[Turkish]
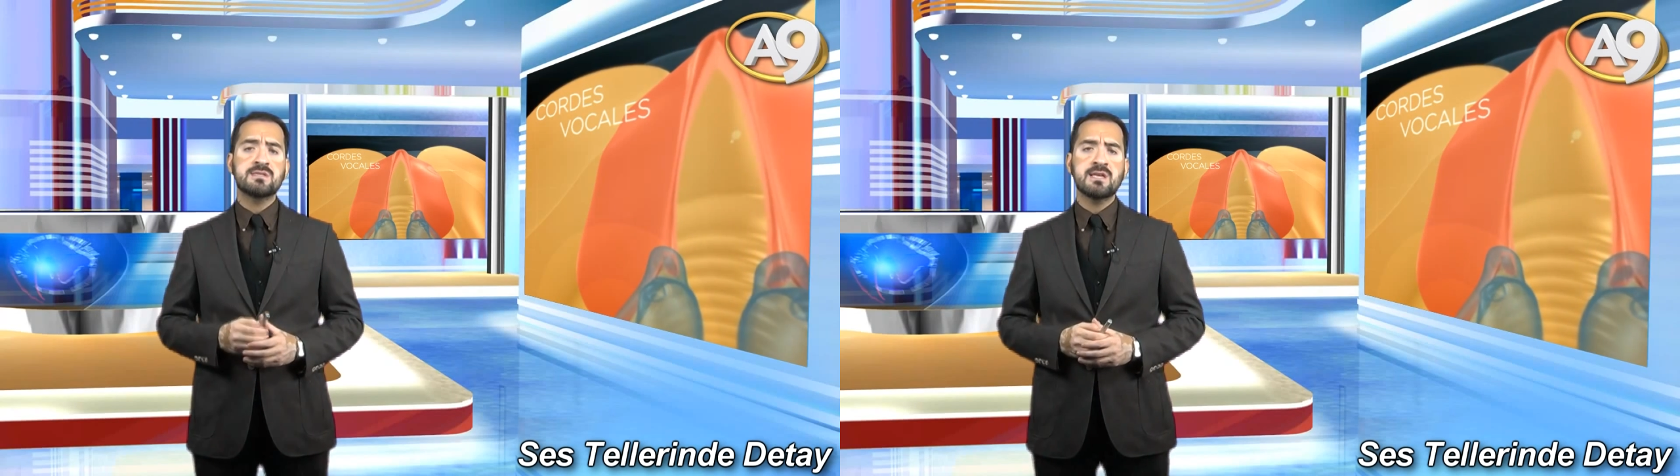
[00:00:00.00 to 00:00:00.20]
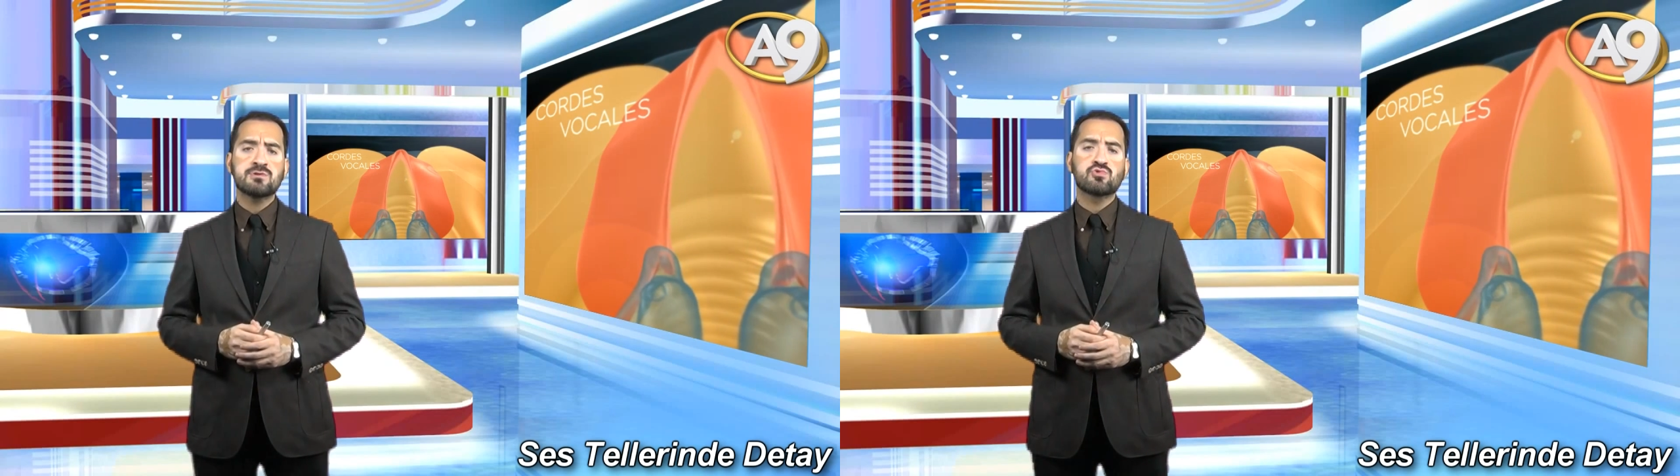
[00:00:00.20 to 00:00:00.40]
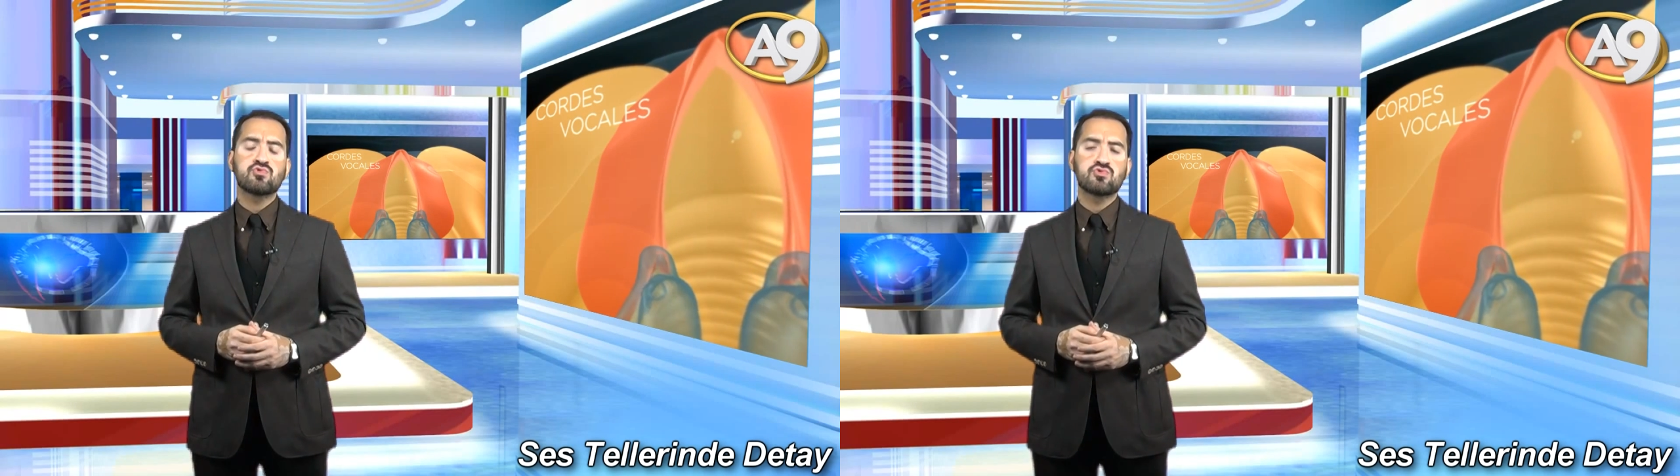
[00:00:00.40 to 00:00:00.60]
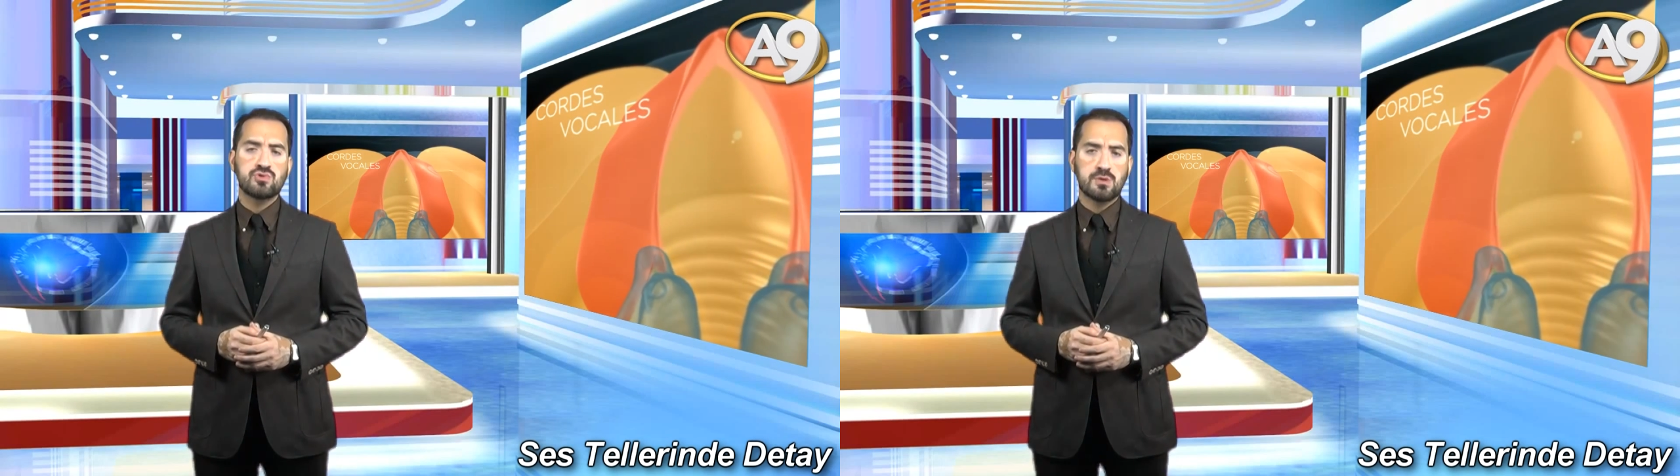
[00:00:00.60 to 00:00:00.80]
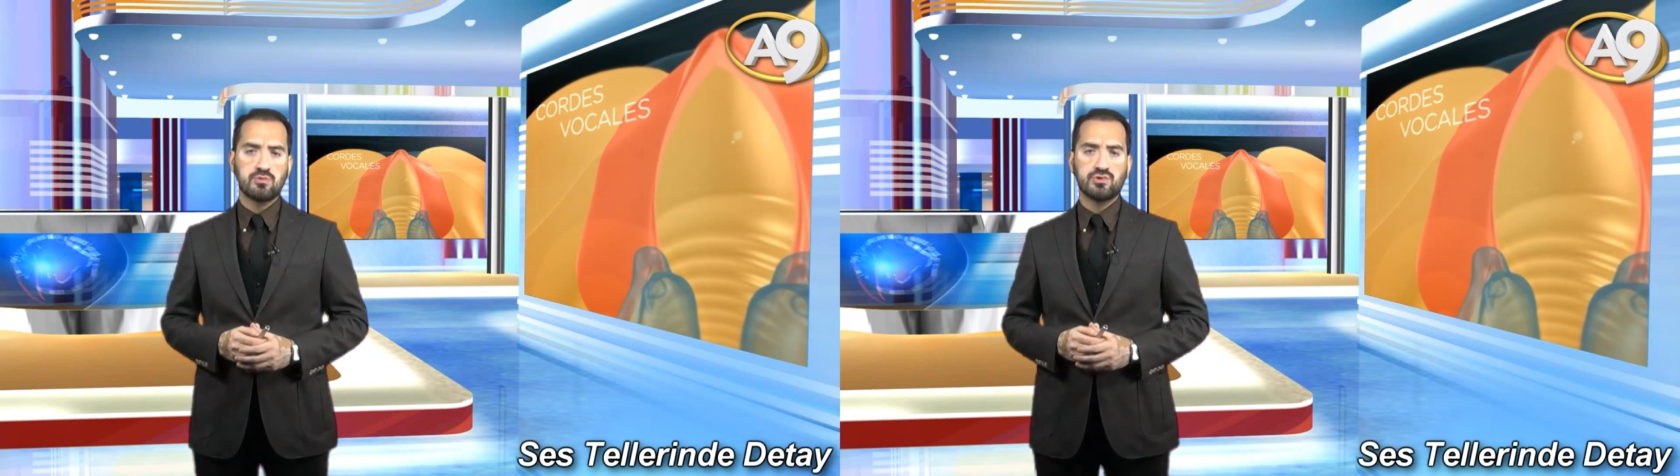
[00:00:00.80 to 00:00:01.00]
ses
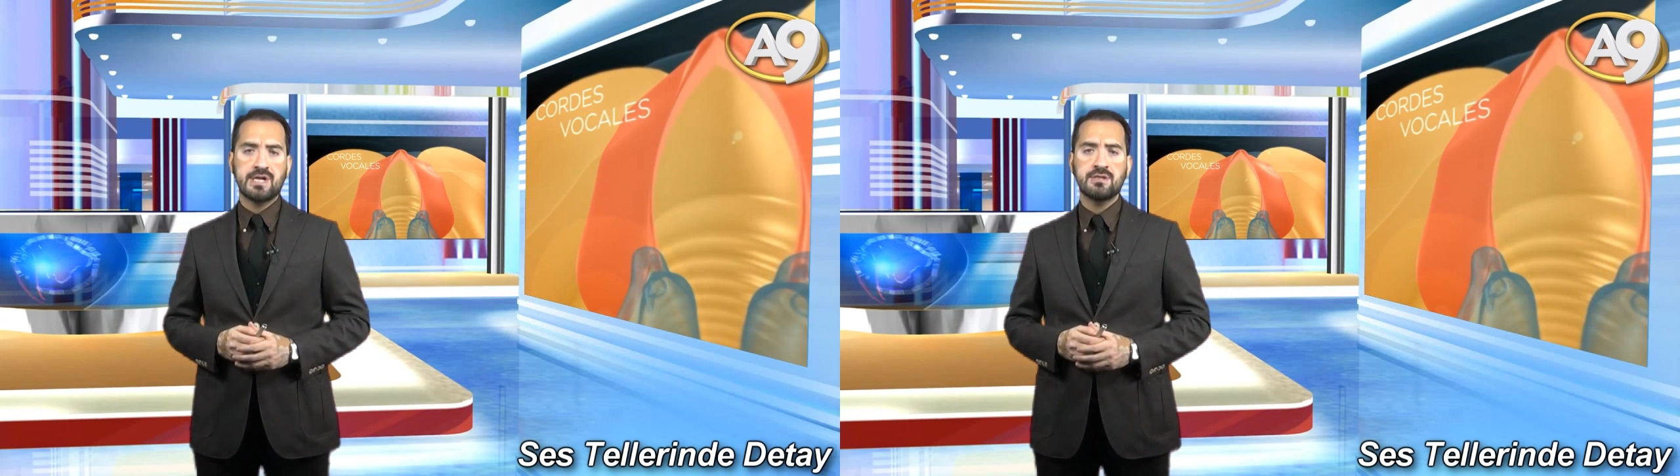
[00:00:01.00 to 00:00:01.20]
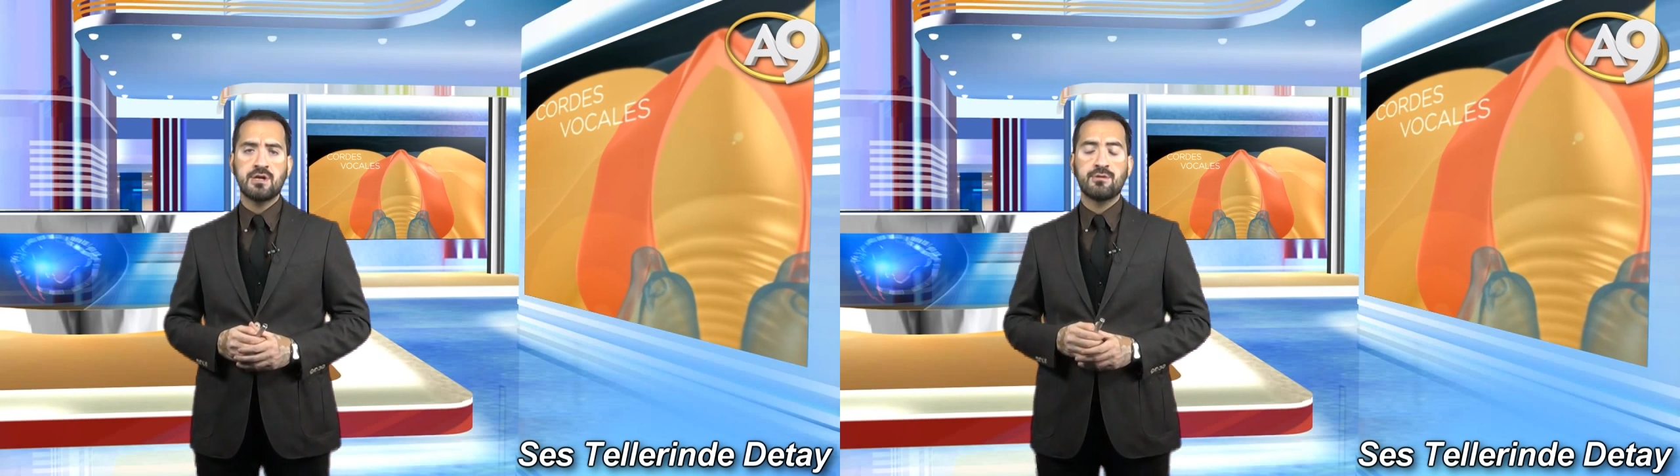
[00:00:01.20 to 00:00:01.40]
kutusunda bulunan